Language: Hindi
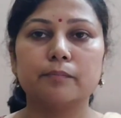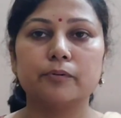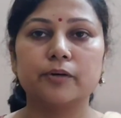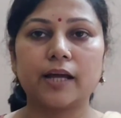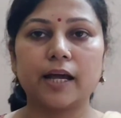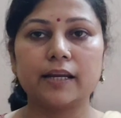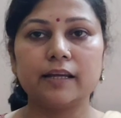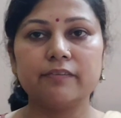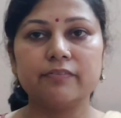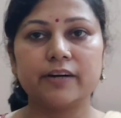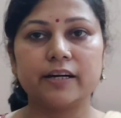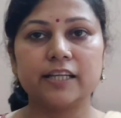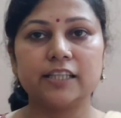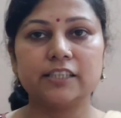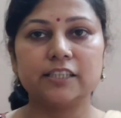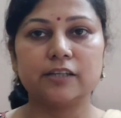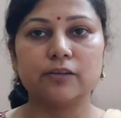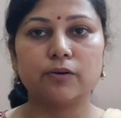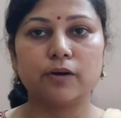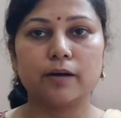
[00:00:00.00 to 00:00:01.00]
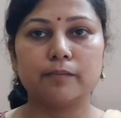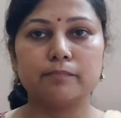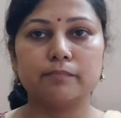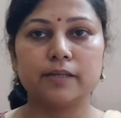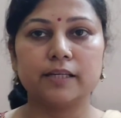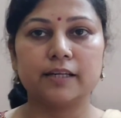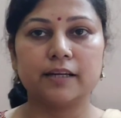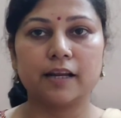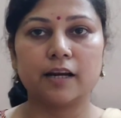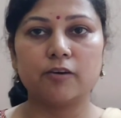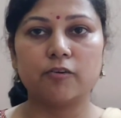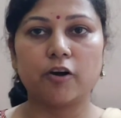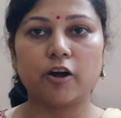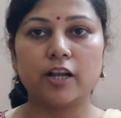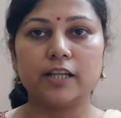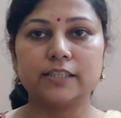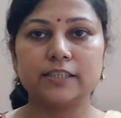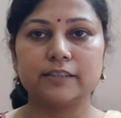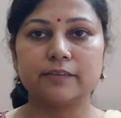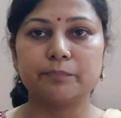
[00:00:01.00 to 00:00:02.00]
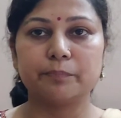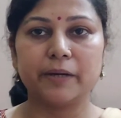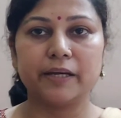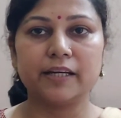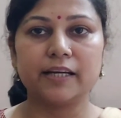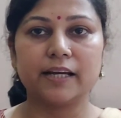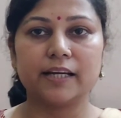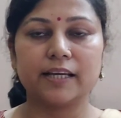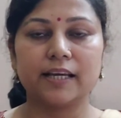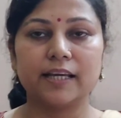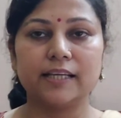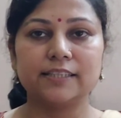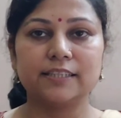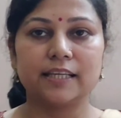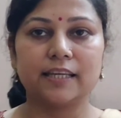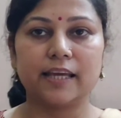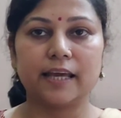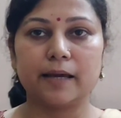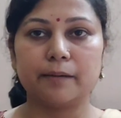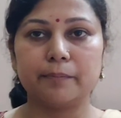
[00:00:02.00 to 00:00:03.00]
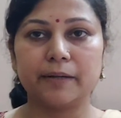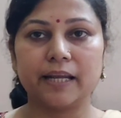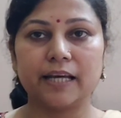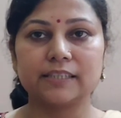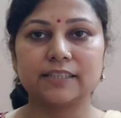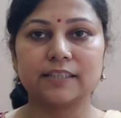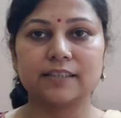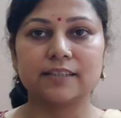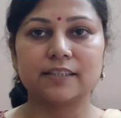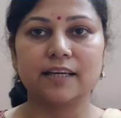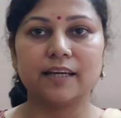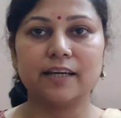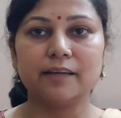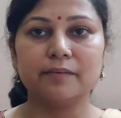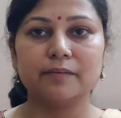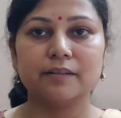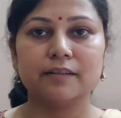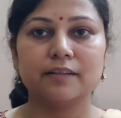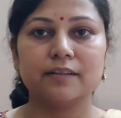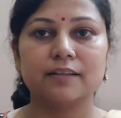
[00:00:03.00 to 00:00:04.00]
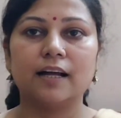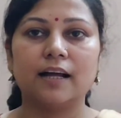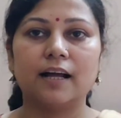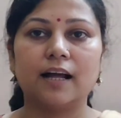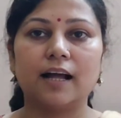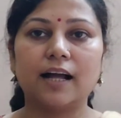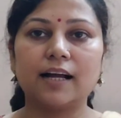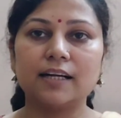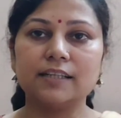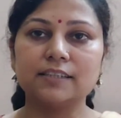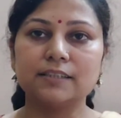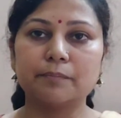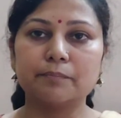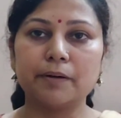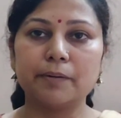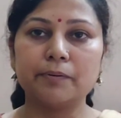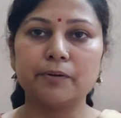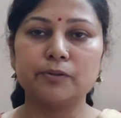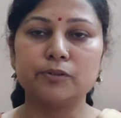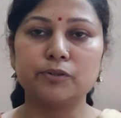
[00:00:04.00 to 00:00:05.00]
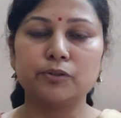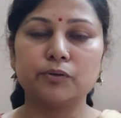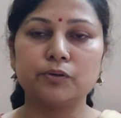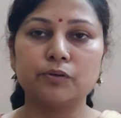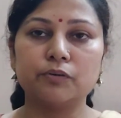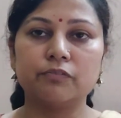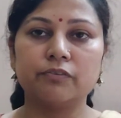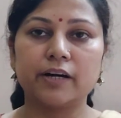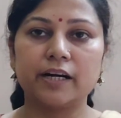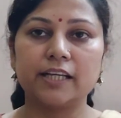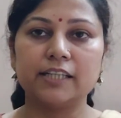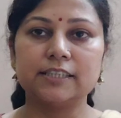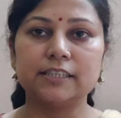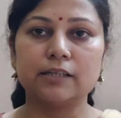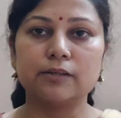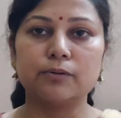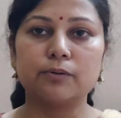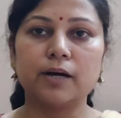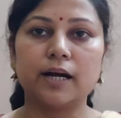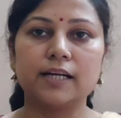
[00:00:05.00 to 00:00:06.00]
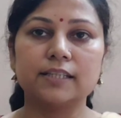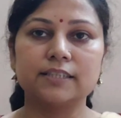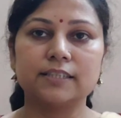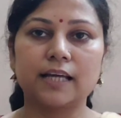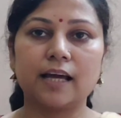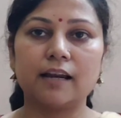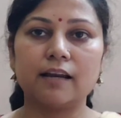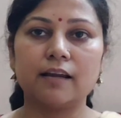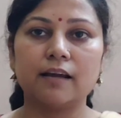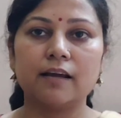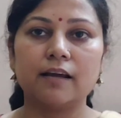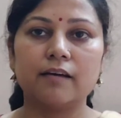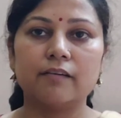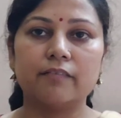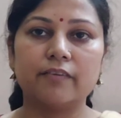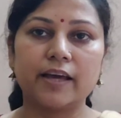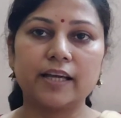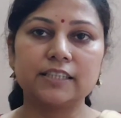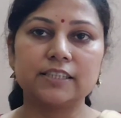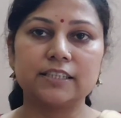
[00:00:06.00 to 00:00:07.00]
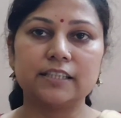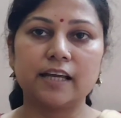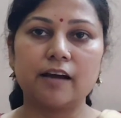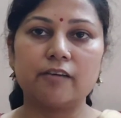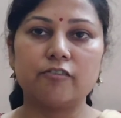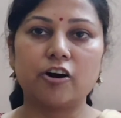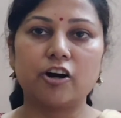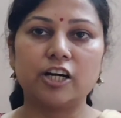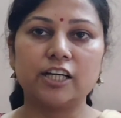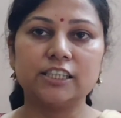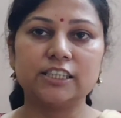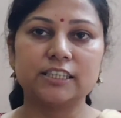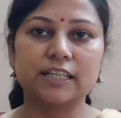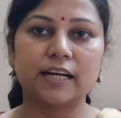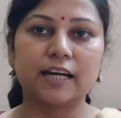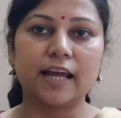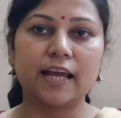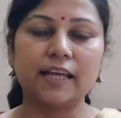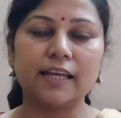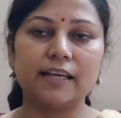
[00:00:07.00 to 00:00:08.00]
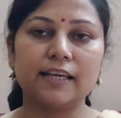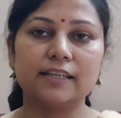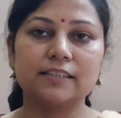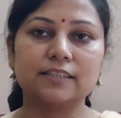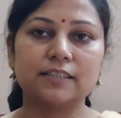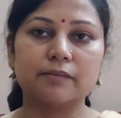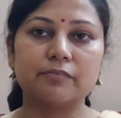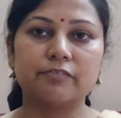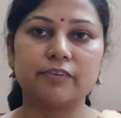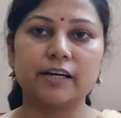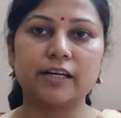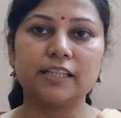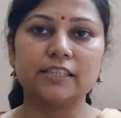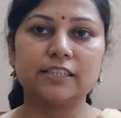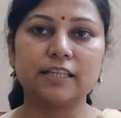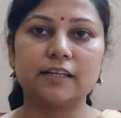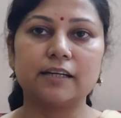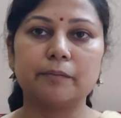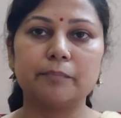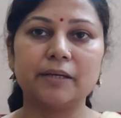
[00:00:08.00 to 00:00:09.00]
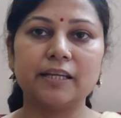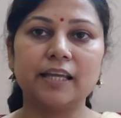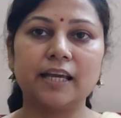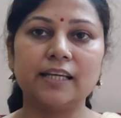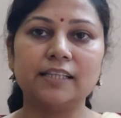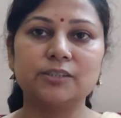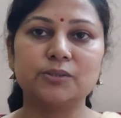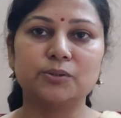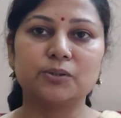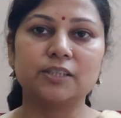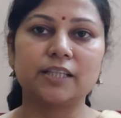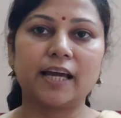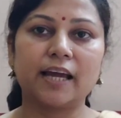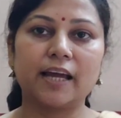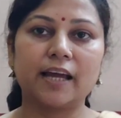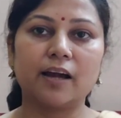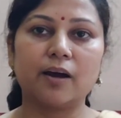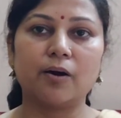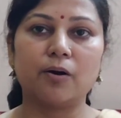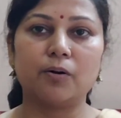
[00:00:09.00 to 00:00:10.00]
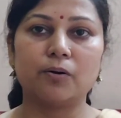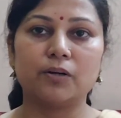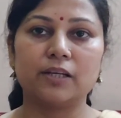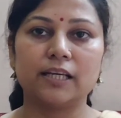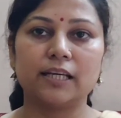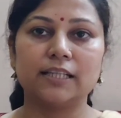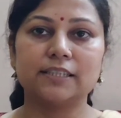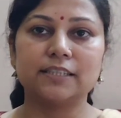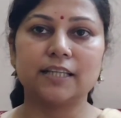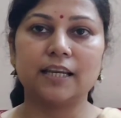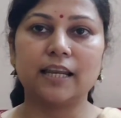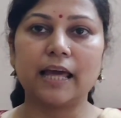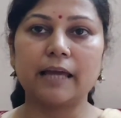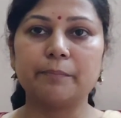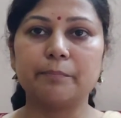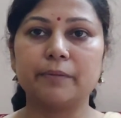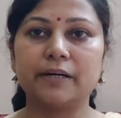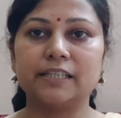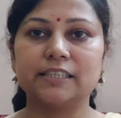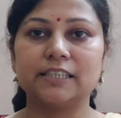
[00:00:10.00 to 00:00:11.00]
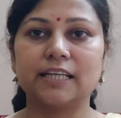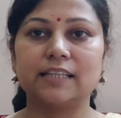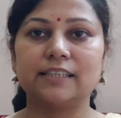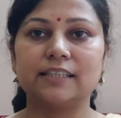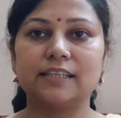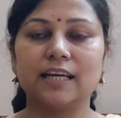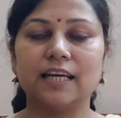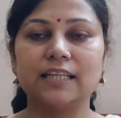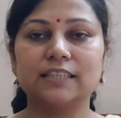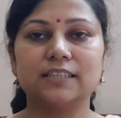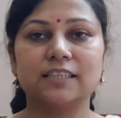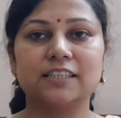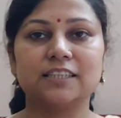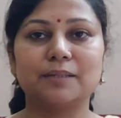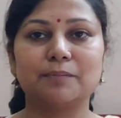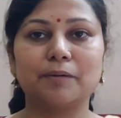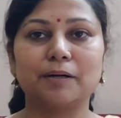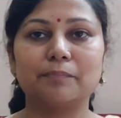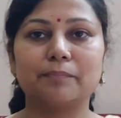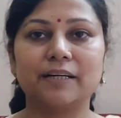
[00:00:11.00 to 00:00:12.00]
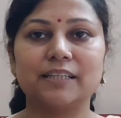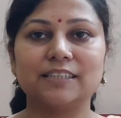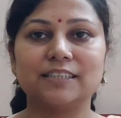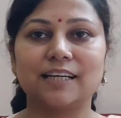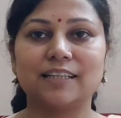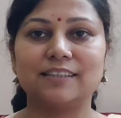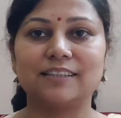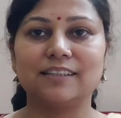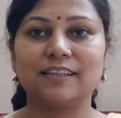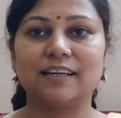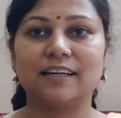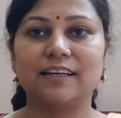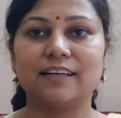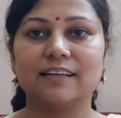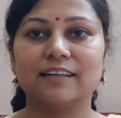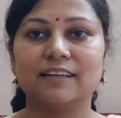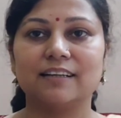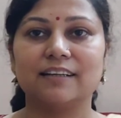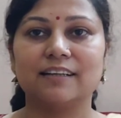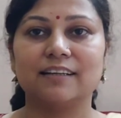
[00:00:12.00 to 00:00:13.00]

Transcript: पुराने फर्नीचर को हम मिनरल ऑयल से पेंट करके इसे नया बना सकते हैं अगर संभव हो तो फर्नीचर को हर साल वैक्सड या वार्निश कराएं इससे फर्नीचर नमी नहीं सोखता है और इसकी लाइफ बढ़ जाती है इसकी चमक बढ़ जाती है